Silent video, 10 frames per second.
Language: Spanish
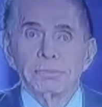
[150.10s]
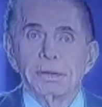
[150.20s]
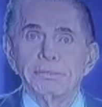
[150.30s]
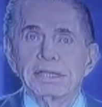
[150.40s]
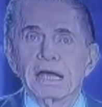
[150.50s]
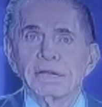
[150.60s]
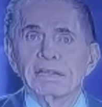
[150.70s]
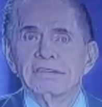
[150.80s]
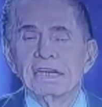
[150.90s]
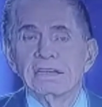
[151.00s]
Permítame
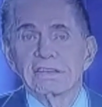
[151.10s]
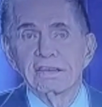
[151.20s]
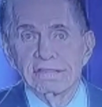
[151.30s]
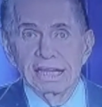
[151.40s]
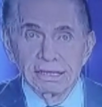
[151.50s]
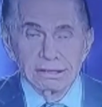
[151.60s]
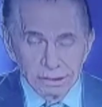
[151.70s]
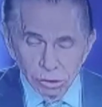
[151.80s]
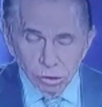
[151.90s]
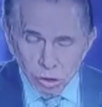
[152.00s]
decirles que este
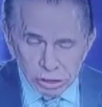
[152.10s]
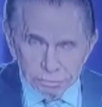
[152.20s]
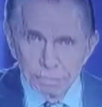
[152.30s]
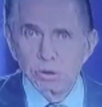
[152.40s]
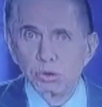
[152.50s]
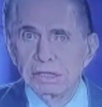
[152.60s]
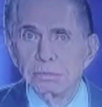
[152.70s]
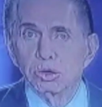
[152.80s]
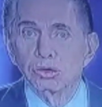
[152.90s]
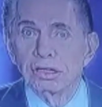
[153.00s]
no es mi
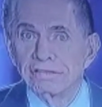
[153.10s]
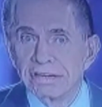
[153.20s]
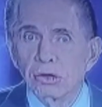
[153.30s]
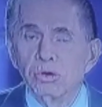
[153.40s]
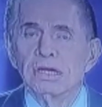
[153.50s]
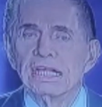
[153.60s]
último noticiero.